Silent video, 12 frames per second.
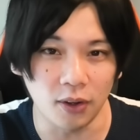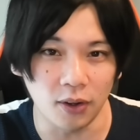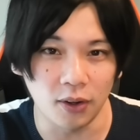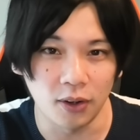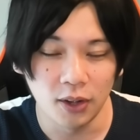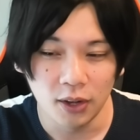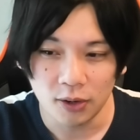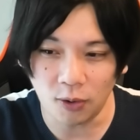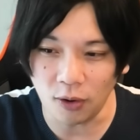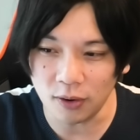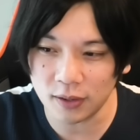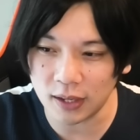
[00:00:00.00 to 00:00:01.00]
今
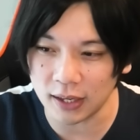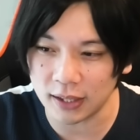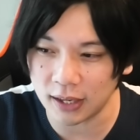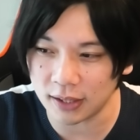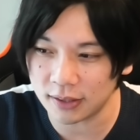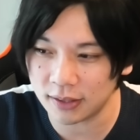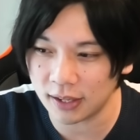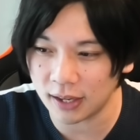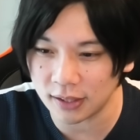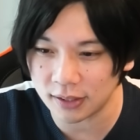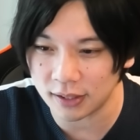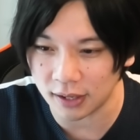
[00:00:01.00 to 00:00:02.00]
回買って
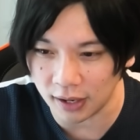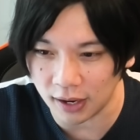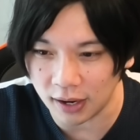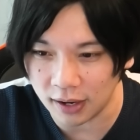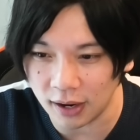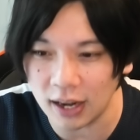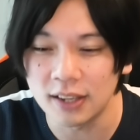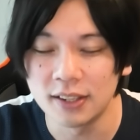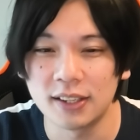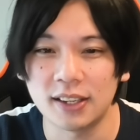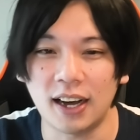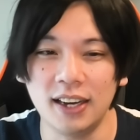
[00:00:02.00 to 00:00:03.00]
勝ったら、
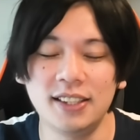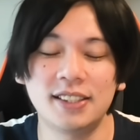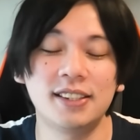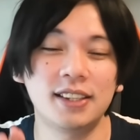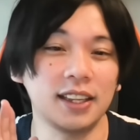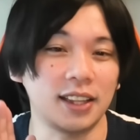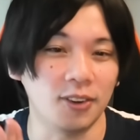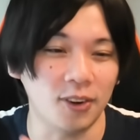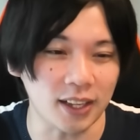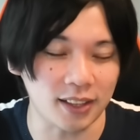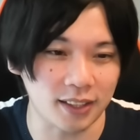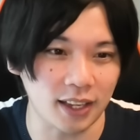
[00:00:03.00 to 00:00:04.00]
あ、買い続けてよ
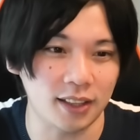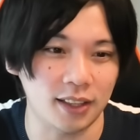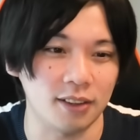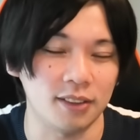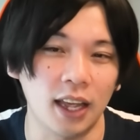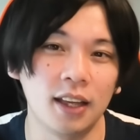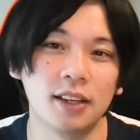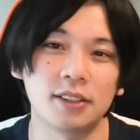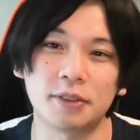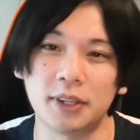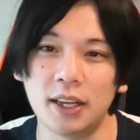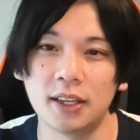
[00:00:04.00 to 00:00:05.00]
かったっていうね、
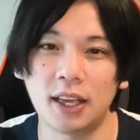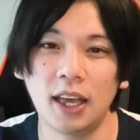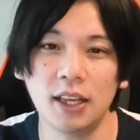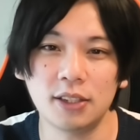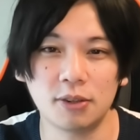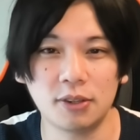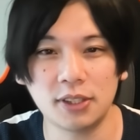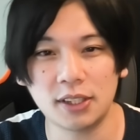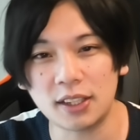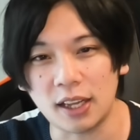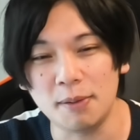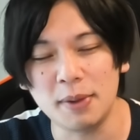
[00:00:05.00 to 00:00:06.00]
そのね、継続し
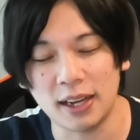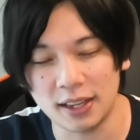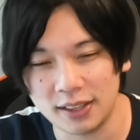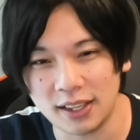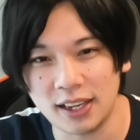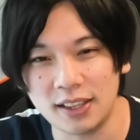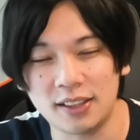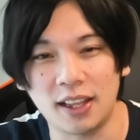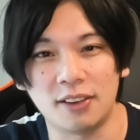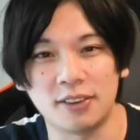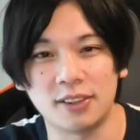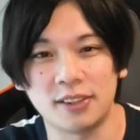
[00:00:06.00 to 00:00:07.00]
てた意味があったなって
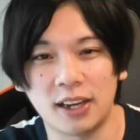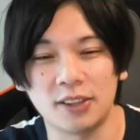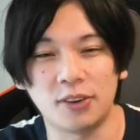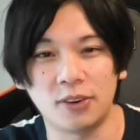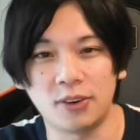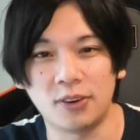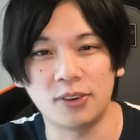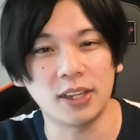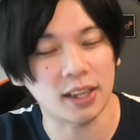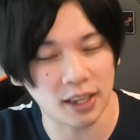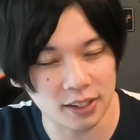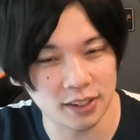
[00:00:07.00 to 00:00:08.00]
いう、あのー、
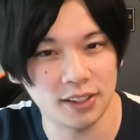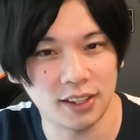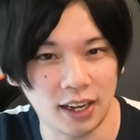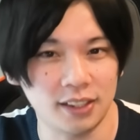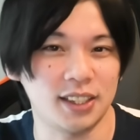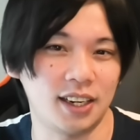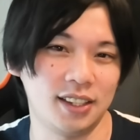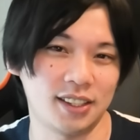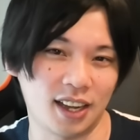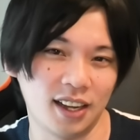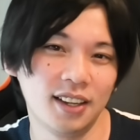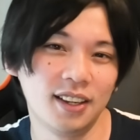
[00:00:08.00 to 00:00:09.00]
なんか、あるじゃないで
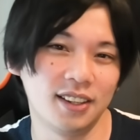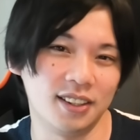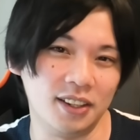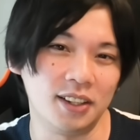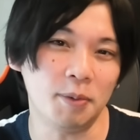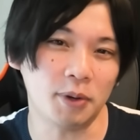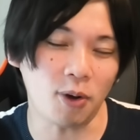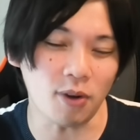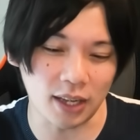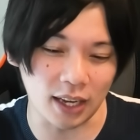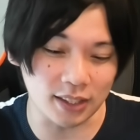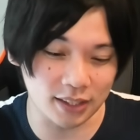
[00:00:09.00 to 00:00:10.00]
すか。うん、でも今
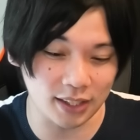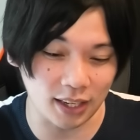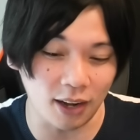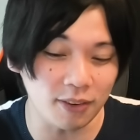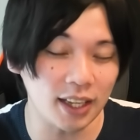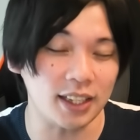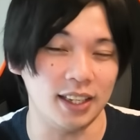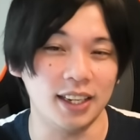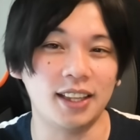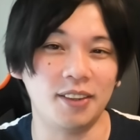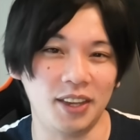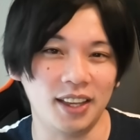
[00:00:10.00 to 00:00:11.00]
回、じゃあ買わないで逃
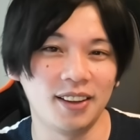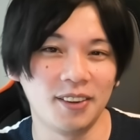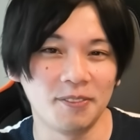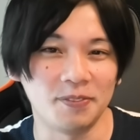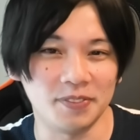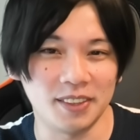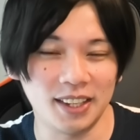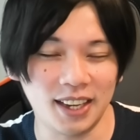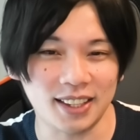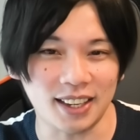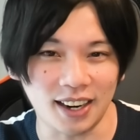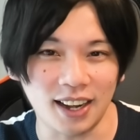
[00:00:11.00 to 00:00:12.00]
げてみうん、逃
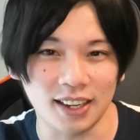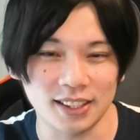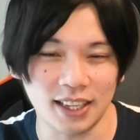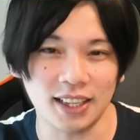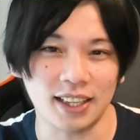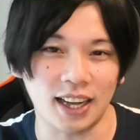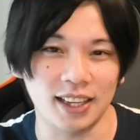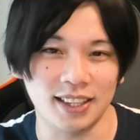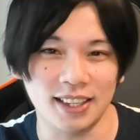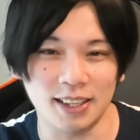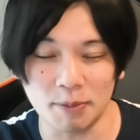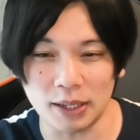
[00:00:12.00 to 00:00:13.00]
げたら、前
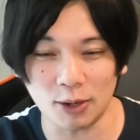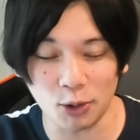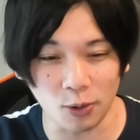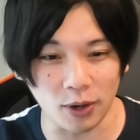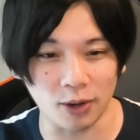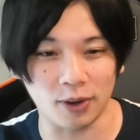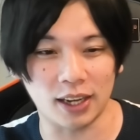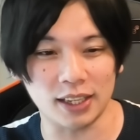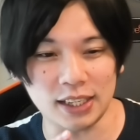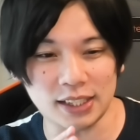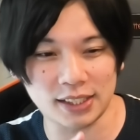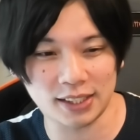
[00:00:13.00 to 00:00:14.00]
回、まあ、要は要は、
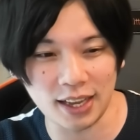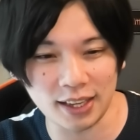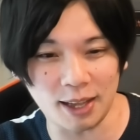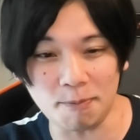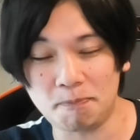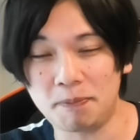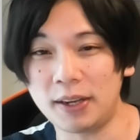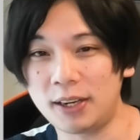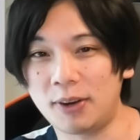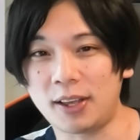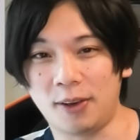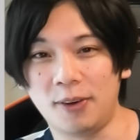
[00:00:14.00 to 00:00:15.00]
一戦一敗
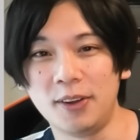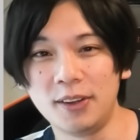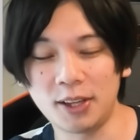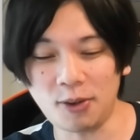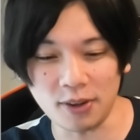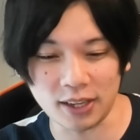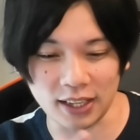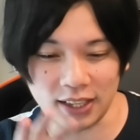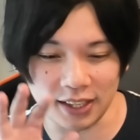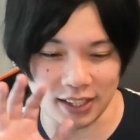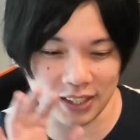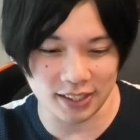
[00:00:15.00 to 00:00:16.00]
なわけよ。で、今
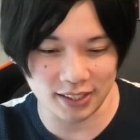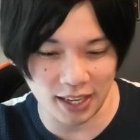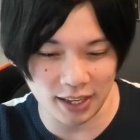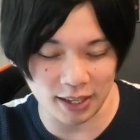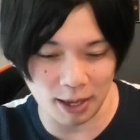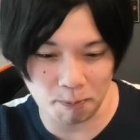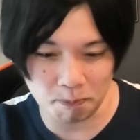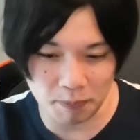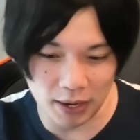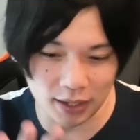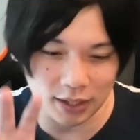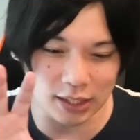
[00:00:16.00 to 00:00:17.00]
回、一戦一
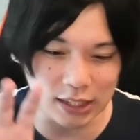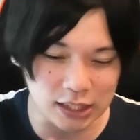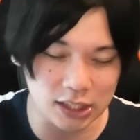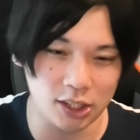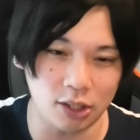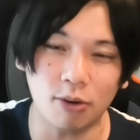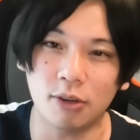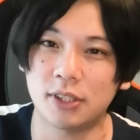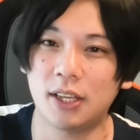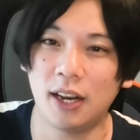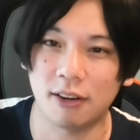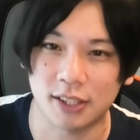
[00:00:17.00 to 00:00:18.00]
敗一勝を
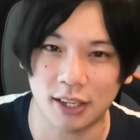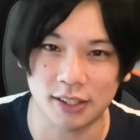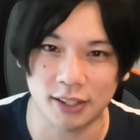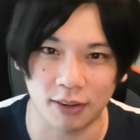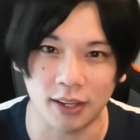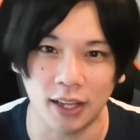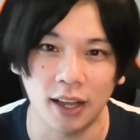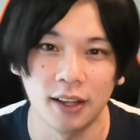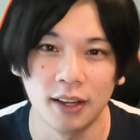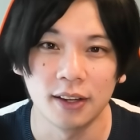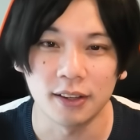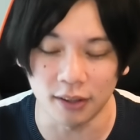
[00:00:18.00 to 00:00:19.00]
つけれるチャンスなわけね。
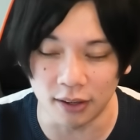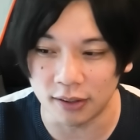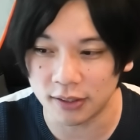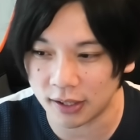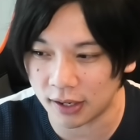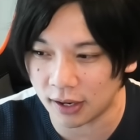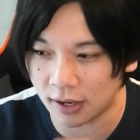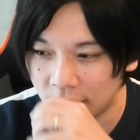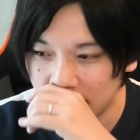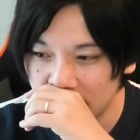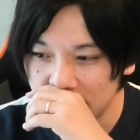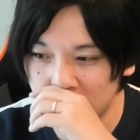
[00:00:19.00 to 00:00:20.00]
うん。だか
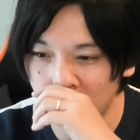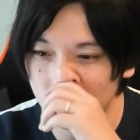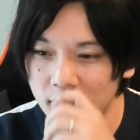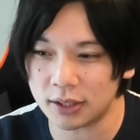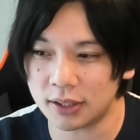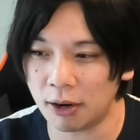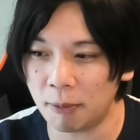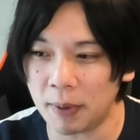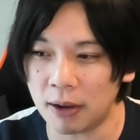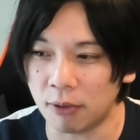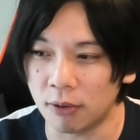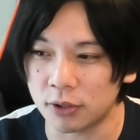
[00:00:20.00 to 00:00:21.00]
ら、勝率
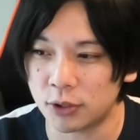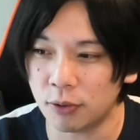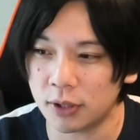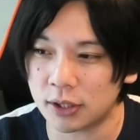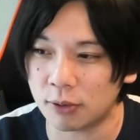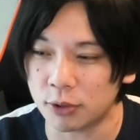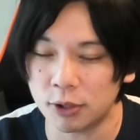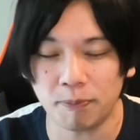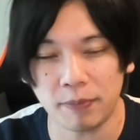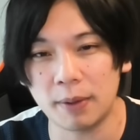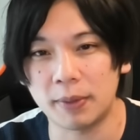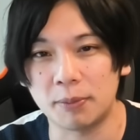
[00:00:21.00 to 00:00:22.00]
0%を勝率
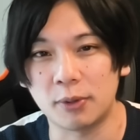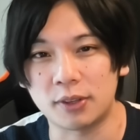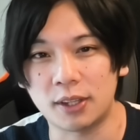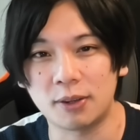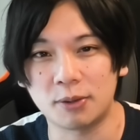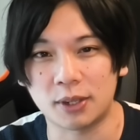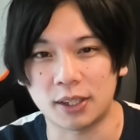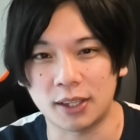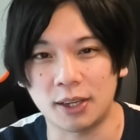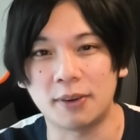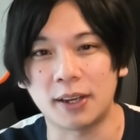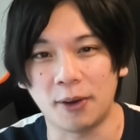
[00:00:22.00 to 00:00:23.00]
50%まで持っていくことがで
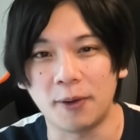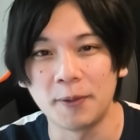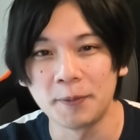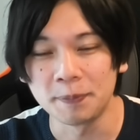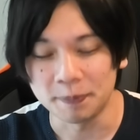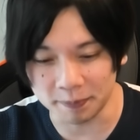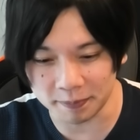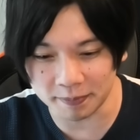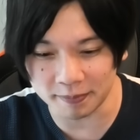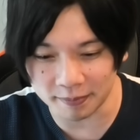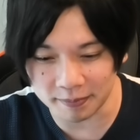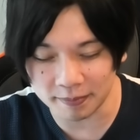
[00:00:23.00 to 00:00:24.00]
きるわけよ。う
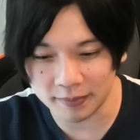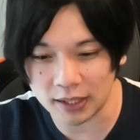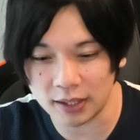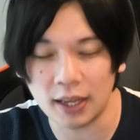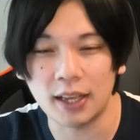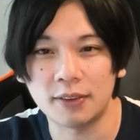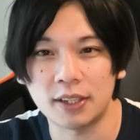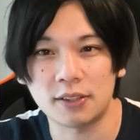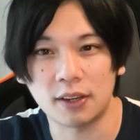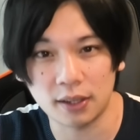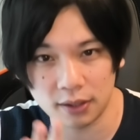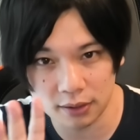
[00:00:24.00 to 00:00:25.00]
ん。なんで、私
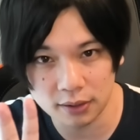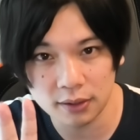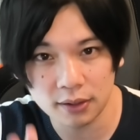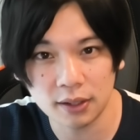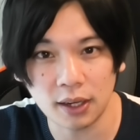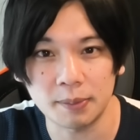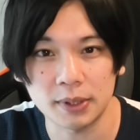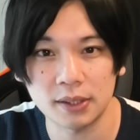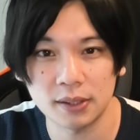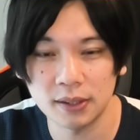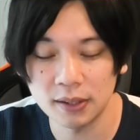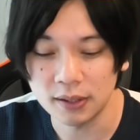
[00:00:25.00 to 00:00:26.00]
は、買いま
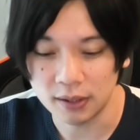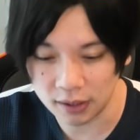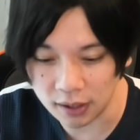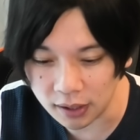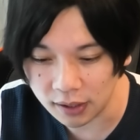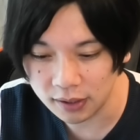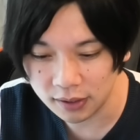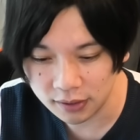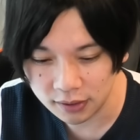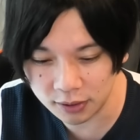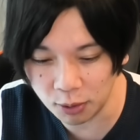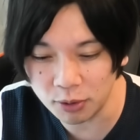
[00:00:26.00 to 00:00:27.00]
す。はい。
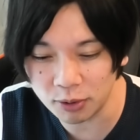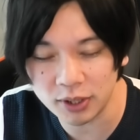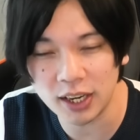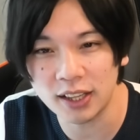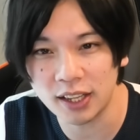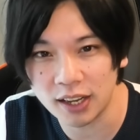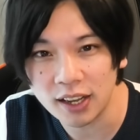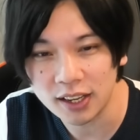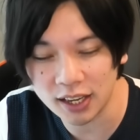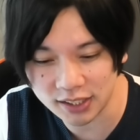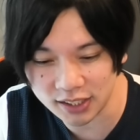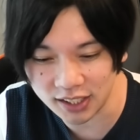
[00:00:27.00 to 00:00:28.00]
貪欲なんでね、
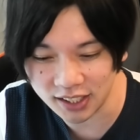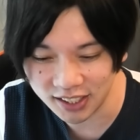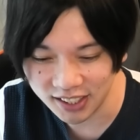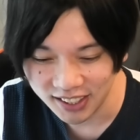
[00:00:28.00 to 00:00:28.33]
勝ちに。